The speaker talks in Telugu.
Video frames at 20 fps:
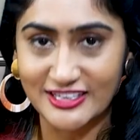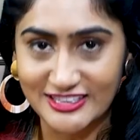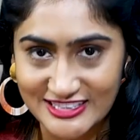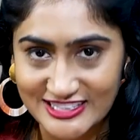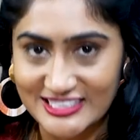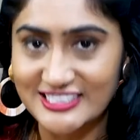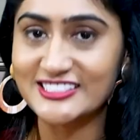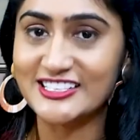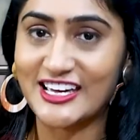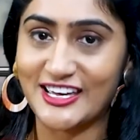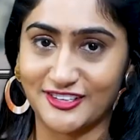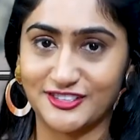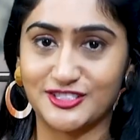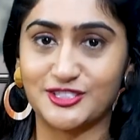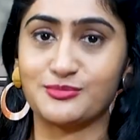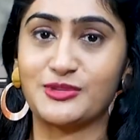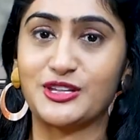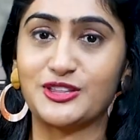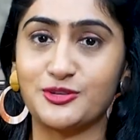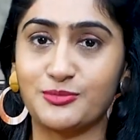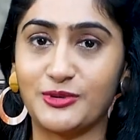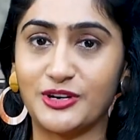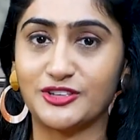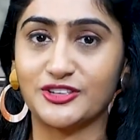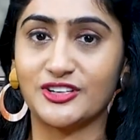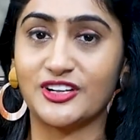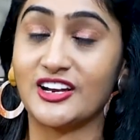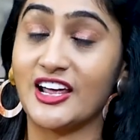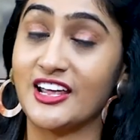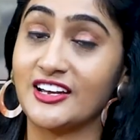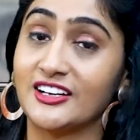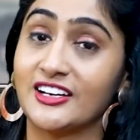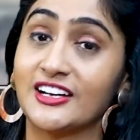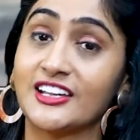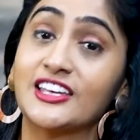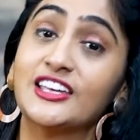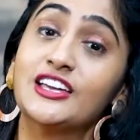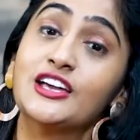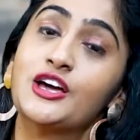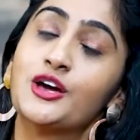మార్కెటింగ్ డైరెక్టర్ మనతో పాటు ఉన్నారు ఆయన
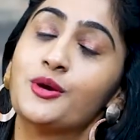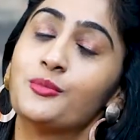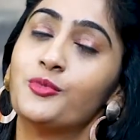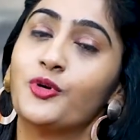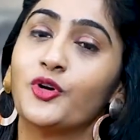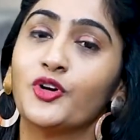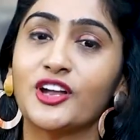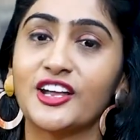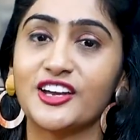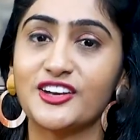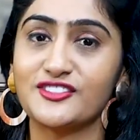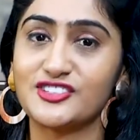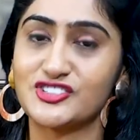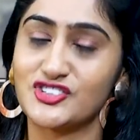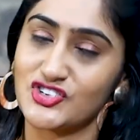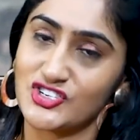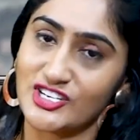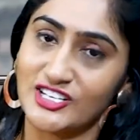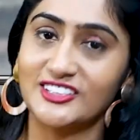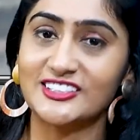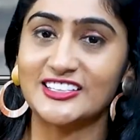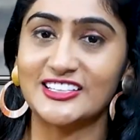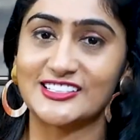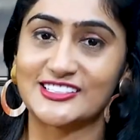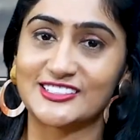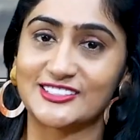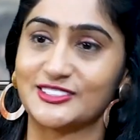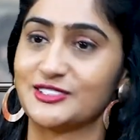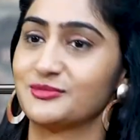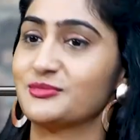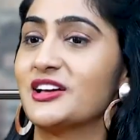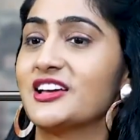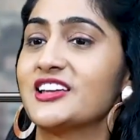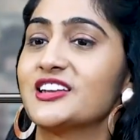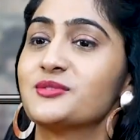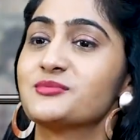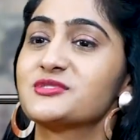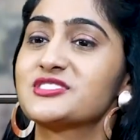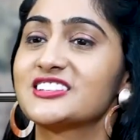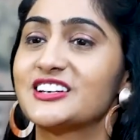అడిగి బోల్డ్ అనే విశేషాలు తెలుసుకున్నాం
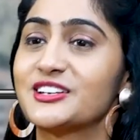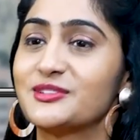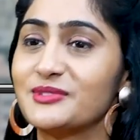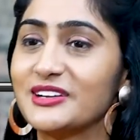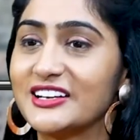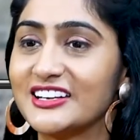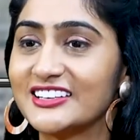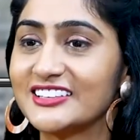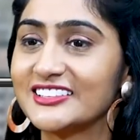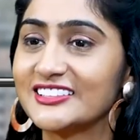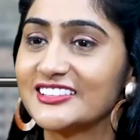నమస్కారం అండి